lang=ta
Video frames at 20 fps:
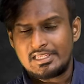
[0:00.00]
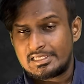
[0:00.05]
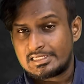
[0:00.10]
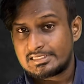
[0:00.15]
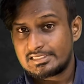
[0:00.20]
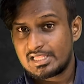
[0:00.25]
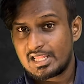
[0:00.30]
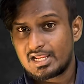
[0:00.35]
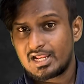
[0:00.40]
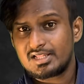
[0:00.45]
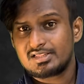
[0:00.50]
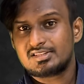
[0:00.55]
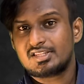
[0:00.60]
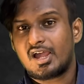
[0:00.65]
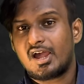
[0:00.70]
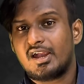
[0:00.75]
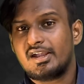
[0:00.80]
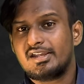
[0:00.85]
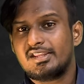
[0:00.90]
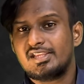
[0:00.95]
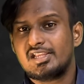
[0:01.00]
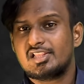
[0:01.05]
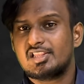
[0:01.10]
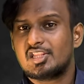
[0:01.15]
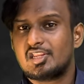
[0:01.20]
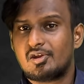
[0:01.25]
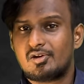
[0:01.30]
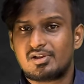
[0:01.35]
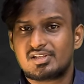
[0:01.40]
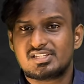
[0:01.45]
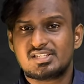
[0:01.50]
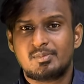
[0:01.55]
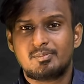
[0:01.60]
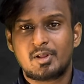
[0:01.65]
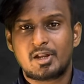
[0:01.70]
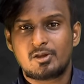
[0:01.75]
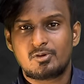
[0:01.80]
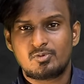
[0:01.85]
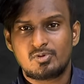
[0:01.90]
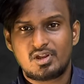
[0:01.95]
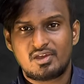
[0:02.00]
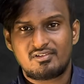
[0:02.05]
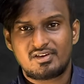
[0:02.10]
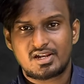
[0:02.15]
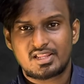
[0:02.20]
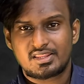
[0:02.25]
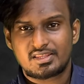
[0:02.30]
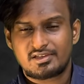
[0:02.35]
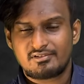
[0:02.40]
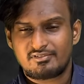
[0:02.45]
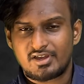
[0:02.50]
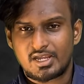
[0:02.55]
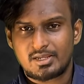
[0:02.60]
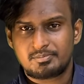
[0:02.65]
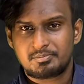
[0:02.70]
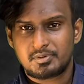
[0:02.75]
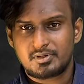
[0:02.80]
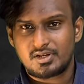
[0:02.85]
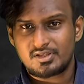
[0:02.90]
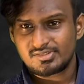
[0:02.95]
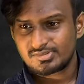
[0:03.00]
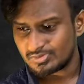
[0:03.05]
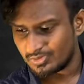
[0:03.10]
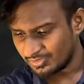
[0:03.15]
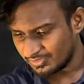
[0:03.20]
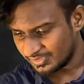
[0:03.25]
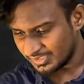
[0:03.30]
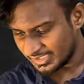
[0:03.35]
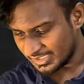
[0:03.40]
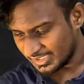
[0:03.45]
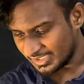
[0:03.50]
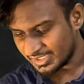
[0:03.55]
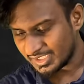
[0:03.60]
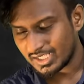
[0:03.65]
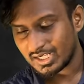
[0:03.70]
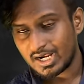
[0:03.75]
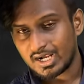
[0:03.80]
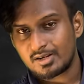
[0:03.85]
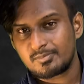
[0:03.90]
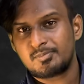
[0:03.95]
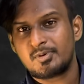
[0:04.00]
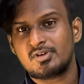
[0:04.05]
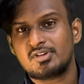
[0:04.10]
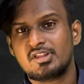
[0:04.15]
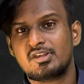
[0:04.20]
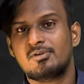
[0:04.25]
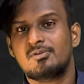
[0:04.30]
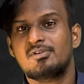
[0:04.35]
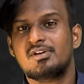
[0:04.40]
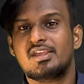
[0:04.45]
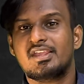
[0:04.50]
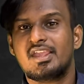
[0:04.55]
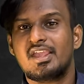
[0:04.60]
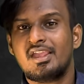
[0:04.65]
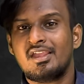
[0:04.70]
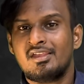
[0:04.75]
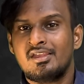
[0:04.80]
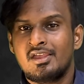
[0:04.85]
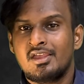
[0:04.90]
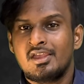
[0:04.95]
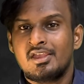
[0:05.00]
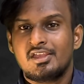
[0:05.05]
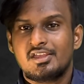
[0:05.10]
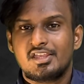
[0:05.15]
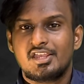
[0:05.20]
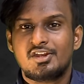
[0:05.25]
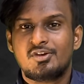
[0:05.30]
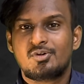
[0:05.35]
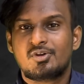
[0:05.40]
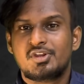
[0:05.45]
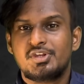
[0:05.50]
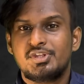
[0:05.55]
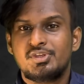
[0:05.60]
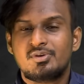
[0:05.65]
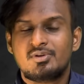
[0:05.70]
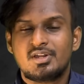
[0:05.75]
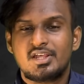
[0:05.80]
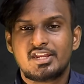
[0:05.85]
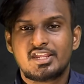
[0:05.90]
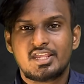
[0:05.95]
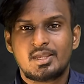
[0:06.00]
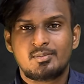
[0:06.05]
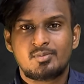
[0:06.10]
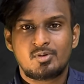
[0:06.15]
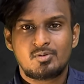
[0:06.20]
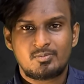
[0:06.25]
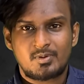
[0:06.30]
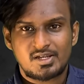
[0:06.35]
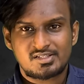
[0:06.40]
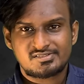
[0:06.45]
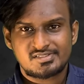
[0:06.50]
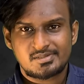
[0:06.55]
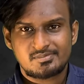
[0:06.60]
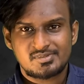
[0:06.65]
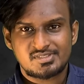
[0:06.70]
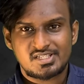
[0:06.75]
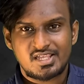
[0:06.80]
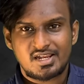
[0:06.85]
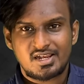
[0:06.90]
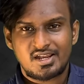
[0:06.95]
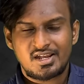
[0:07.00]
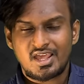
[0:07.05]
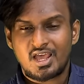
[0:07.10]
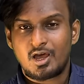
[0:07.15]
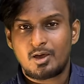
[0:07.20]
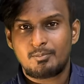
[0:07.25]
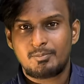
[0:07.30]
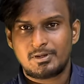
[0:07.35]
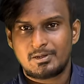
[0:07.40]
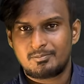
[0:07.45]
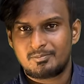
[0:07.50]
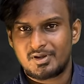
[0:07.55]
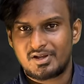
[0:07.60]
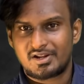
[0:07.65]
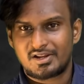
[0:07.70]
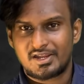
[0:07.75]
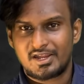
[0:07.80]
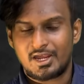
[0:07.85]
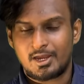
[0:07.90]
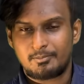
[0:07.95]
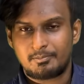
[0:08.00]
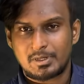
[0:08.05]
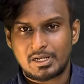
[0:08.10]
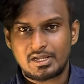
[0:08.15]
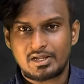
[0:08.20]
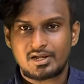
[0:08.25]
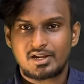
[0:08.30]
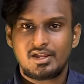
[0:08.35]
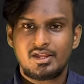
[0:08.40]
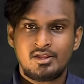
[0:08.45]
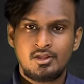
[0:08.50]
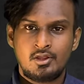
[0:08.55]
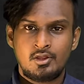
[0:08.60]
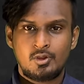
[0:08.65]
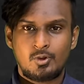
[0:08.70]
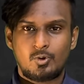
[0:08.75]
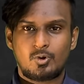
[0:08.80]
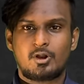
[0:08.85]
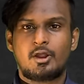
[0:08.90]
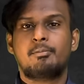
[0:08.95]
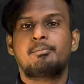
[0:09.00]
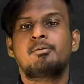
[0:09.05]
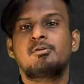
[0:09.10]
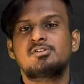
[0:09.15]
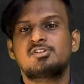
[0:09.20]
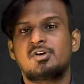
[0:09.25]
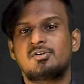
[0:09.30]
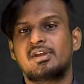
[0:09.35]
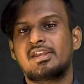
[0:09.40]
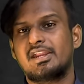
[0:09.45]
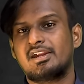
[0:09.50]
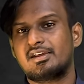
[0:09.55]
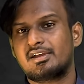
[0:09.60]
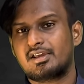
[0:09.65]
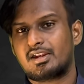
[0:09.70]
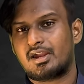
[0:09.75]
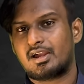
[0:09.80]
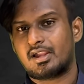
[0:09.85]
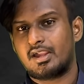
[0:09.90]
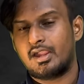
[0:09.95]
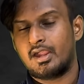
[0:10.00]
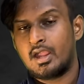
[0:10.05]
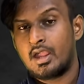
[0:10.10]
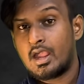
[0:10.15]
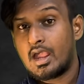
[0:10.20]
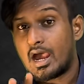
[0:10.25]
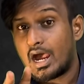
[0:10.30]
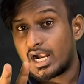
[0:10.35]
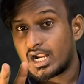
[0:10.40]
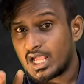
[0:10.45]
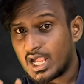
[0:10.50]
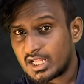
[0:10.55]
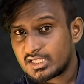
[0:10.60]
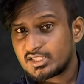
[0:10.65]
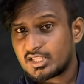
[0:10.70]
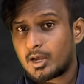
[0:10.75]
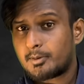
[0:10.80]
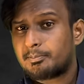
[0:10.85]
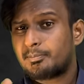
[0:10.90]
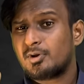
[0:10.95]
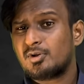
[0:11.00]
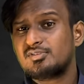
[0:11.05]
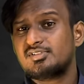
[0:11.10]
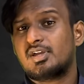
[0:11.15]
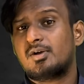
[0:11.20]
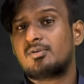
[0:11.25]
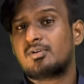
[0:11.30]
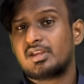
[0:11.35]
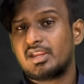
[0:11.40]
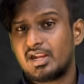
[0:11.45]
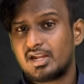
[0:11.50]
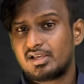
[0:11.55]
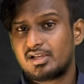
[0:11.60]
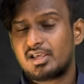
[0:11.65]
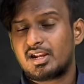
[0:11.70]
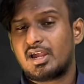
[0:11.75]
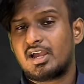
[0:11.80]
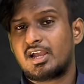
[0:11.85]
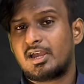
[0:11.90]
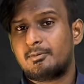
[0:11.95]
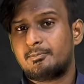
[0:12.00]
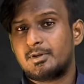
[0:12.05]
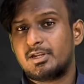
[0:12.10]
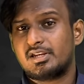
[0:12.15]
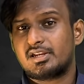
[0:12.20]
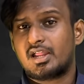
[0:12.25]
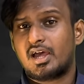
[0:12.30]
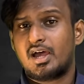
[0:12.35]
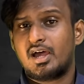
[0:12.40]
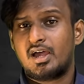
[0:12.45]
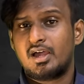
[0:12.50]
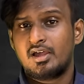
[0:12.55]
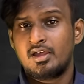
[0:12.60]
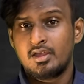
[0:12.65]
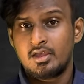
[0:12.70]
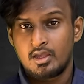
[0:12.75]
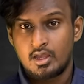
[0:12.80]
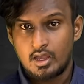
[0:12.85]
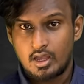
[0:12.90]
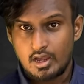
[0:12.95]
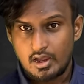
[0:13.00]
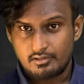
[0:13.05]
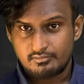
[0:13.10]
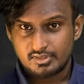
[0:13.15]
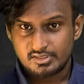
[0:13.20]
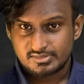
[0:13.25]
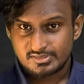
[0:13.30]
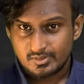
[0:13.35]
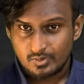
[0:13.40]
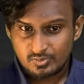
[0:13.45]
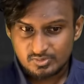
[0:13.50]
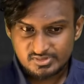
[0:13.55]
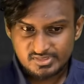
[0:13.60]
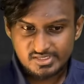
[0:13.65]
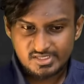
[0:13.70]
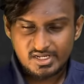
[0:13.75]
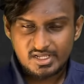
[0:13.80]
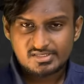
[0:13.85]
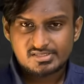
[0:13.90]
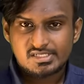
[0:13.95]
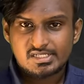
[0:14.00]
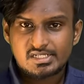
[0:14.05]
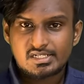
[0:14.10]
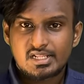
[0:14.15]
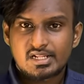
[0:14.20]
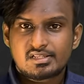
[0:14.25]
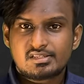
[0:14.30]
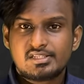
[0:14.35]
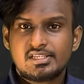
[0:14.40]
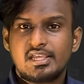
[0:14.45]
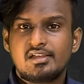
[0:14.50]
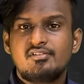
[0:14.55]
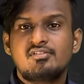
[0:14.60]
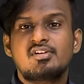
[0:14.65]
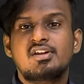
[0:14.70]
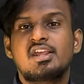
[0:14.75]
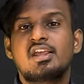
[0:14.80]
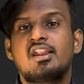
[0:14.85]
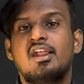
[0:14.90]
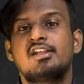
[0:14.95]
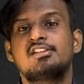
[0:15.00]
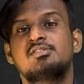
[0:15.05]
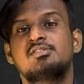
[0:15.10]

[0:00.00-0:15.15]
இதெல்லாம் தாண்டி எதிரியோட சம்மரின் உள்ளே வர்றதுக்கு வாய்ப்பு இல்லை ஸோ இந்த கடற்பகுதிக்குள்ளேயே என்னோடய நியூக்ளியர் கேபிள் பலிஸ்டிக் மிசைலை நான் ஆப்ரேட் பண்ணுறேன் அப்படின்ற ஒரு அப்ரோச் அவங்க எடுக்கிறாங்க ஆனால் அந்த அப்ரோச் அவங்க எடுக்கிறாங்க அப்படின்னா அவங்க சவுத் சைனா சீலேருந்து ஏவுகணையை லான்ச்